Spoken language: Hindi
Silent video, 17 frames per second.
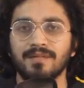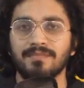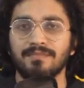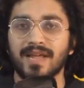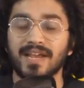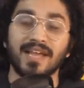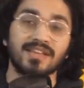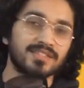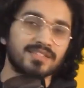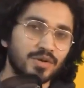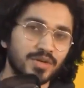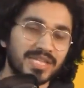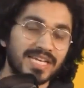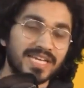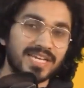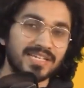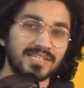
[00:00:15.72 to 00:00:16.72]
मैंने ऐसे
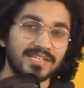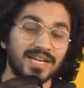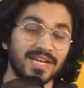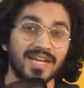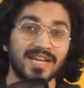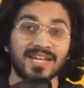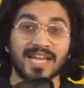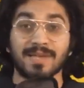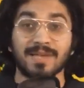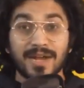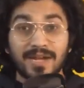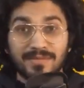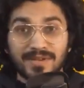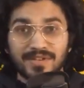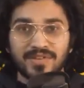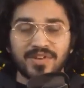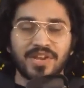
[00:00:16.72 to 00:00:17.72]
लोग देखे जिनका यार कहीं पर
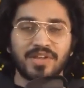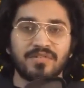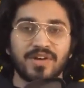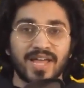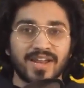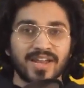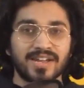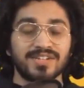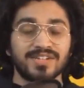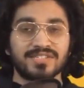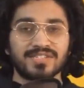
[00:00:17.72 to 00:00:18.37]
एडमिशन नहीं हुआ एन आई